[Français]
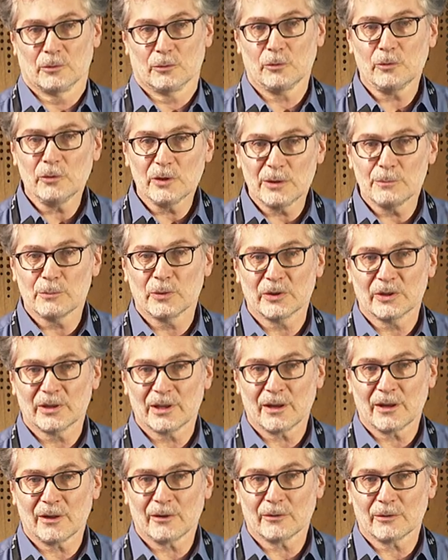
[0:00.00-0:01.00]
une
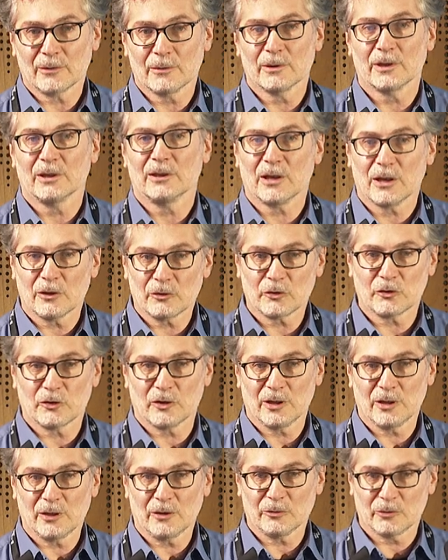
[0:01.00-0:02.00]
hypothèse
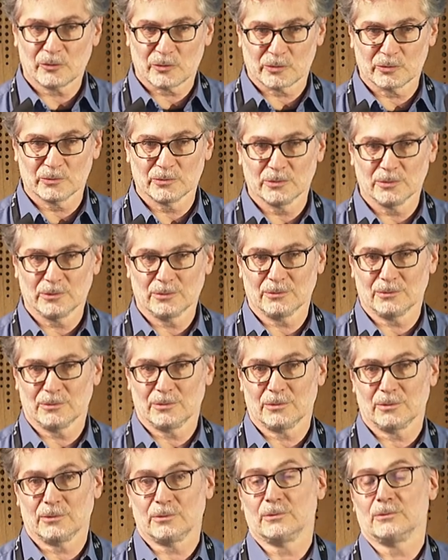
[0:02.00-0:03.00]
cachée sous
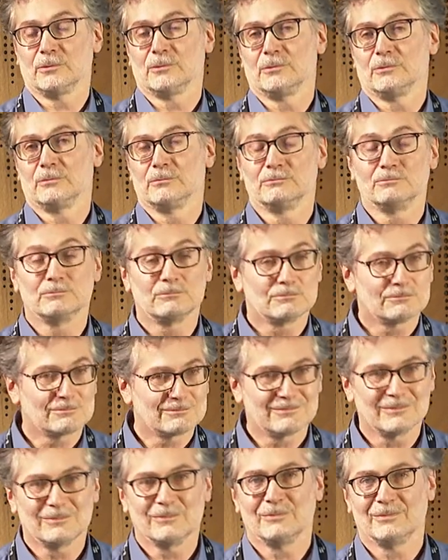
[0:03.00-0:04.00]
euh,
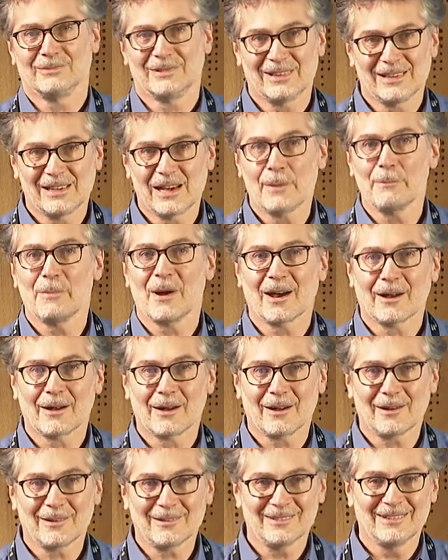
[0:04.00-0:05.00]

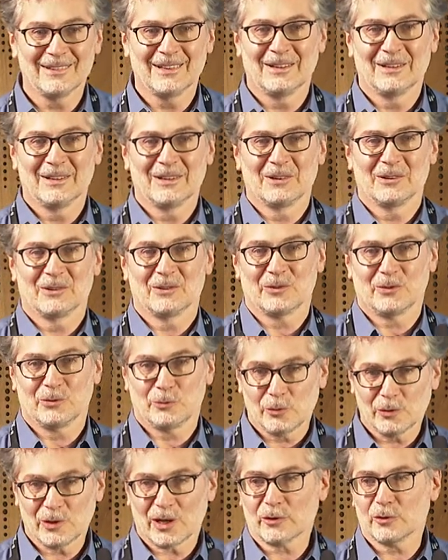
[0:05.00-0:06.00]
l'apparat
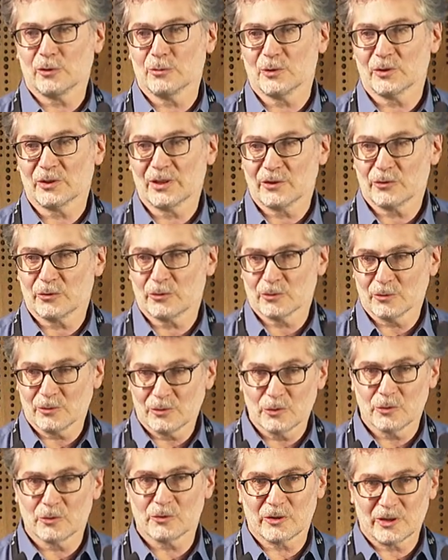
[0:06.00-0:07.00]
d'une argumentation
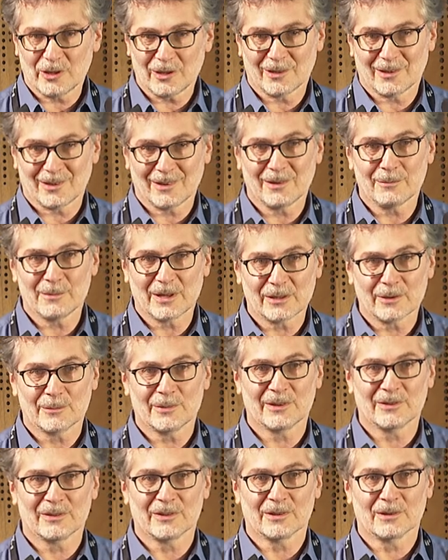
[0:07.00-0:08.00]
logique et
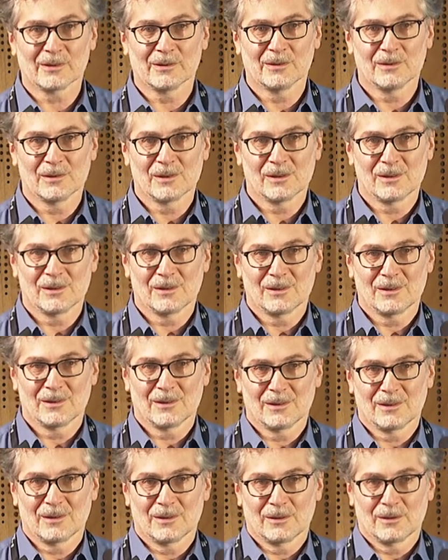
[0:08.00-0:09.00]
mathématique.
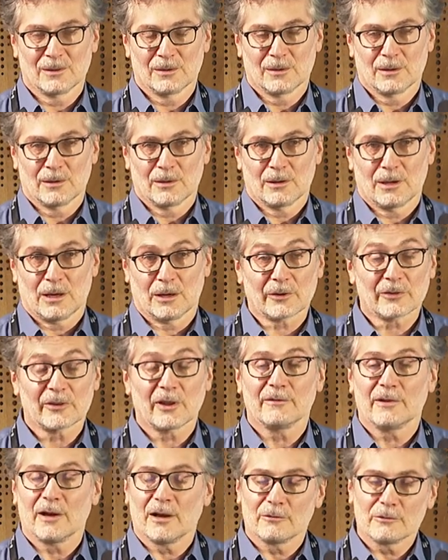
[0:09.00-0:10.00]
Alors
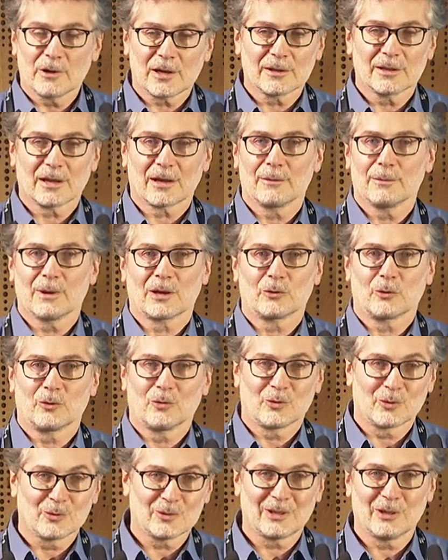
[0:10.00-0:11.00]
ça va avoir des
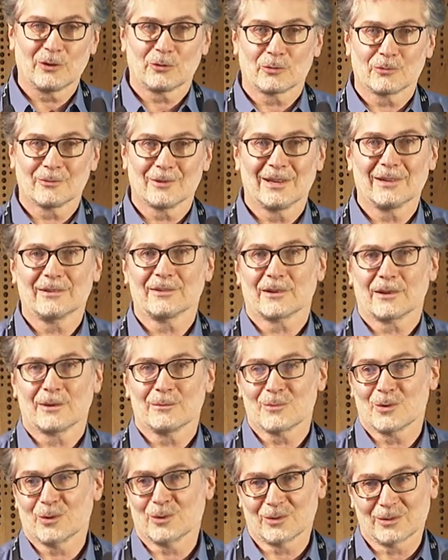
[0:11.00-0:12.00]
répercussions qui sont
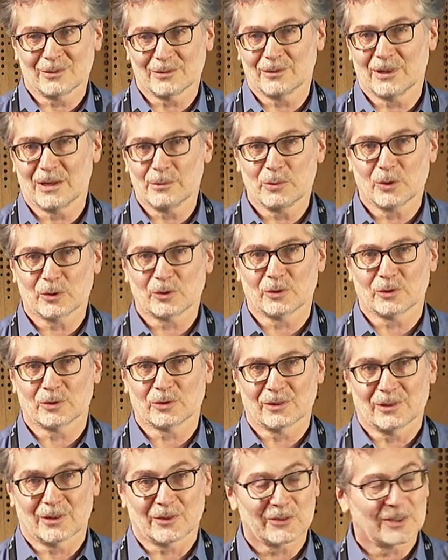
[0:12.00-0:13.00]
extrêmement euh,
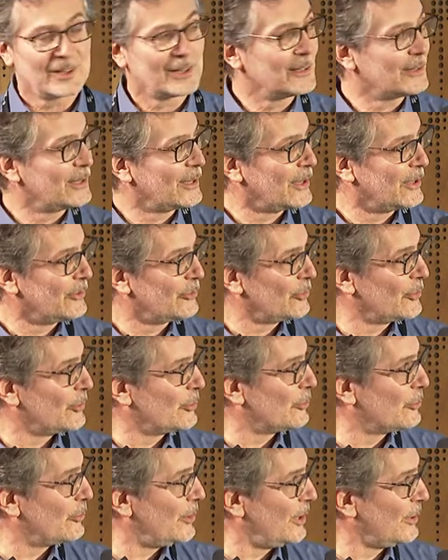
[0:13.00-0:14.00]
importantes. Alors ce qui est intéressant
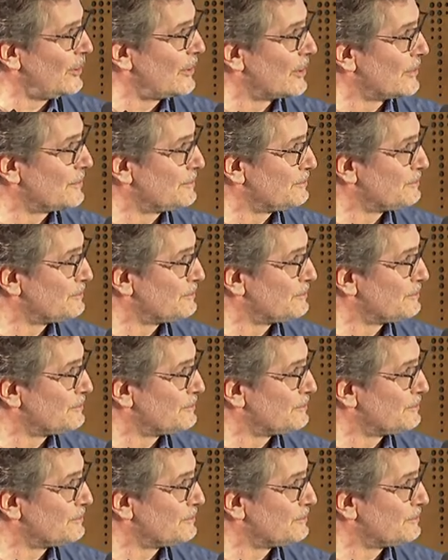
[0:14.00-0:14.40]
en fait,